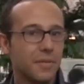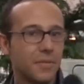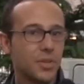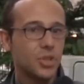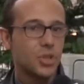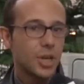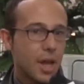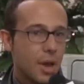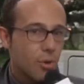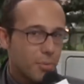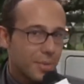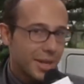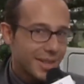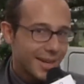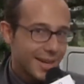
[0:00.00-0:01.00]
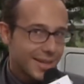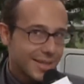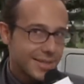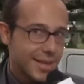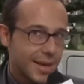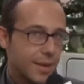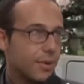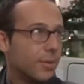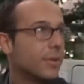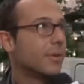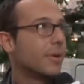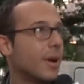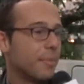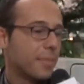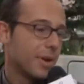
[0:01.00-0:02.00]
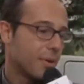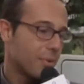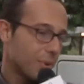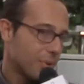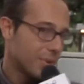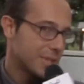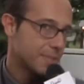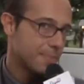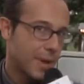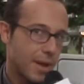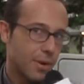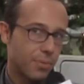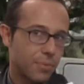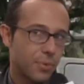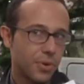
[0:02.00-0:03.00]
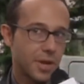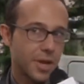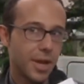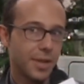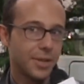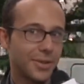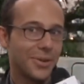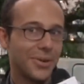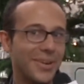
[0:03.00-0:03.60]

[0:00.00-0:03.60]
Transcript: Vince la Roma 3-0, almeno è quello che spero più che altro.